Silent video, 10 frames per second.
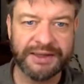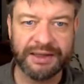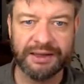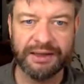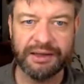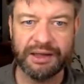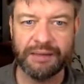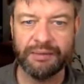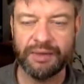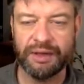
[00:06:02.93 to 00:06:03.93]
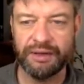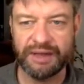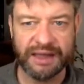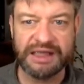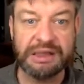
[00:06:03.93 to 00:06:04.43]
da drin haben, äh, die
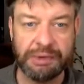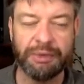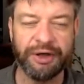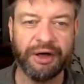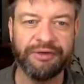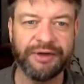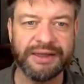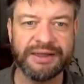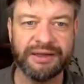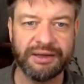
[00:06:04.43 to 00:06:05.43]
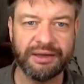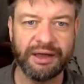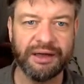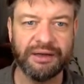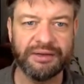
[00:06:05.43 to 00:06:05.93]
ganzen Zwiebeln auffressen, denn
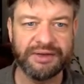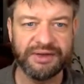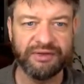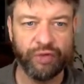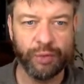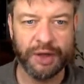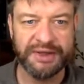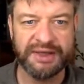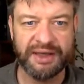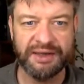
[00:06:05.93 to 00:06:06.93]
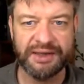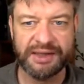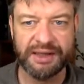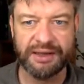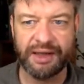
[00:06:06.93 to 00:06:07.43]
da sind Wühlmäuse sehr
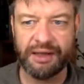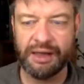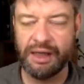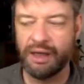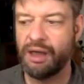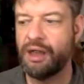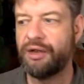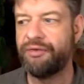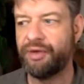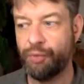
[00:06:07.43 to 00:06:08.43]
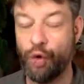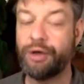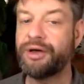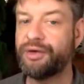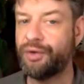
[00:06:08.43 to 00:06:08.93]
interessiert dran. Wir
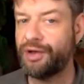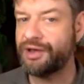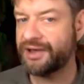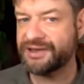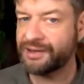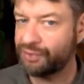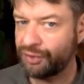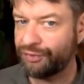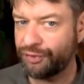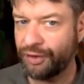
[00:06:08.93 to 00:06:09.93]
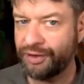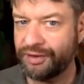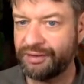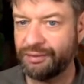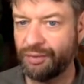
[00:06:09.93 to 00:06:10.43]
mögen natürlich als
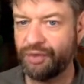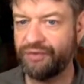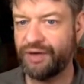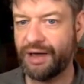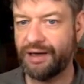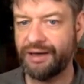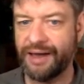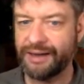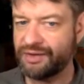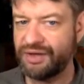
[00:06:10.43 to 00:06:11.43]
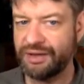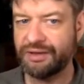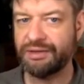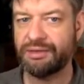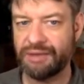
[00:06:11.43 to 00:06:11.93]
Naturfreunde, mögen wir alle
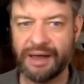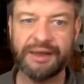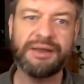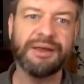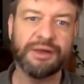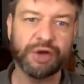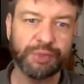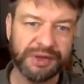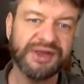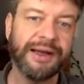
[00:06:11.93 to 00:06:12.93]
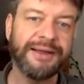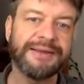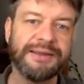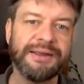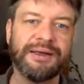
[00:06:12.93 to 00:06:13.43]
Nagetiere. Nagetiere speziell
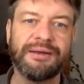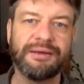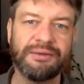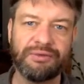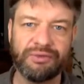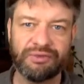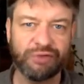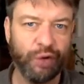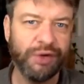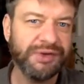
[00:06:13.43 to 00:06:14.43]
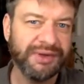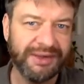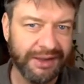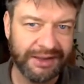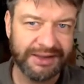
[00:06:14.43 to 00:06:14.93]
sind ja, gehören zu
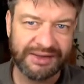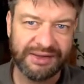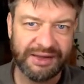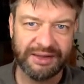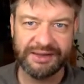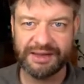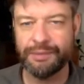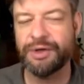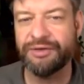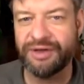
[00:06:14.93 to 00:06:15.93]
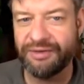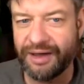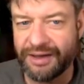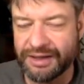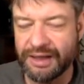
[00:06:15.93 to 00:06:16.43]
den niedlichsten Tieren, die es gibt auf der Welt.